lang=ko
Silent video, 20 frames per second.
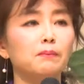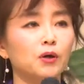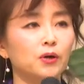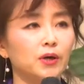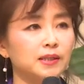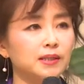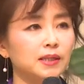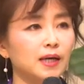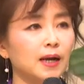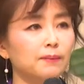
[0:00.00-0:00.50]

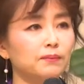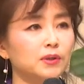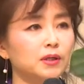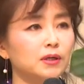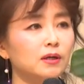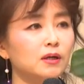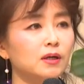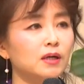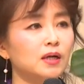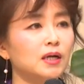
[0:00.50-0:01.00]
명의
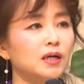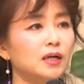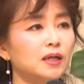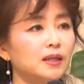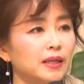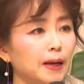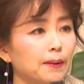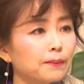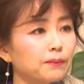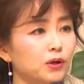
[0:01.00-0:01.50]
사람들을
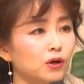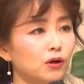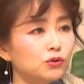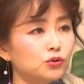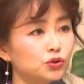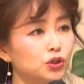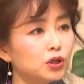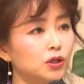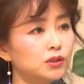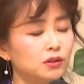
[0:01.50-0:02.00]
남겨
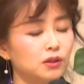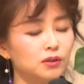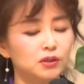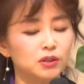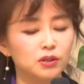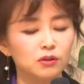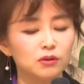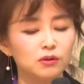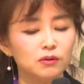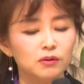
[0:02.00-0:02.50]

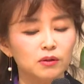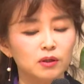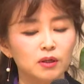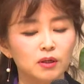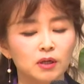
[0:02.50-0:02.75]
두셨었지요.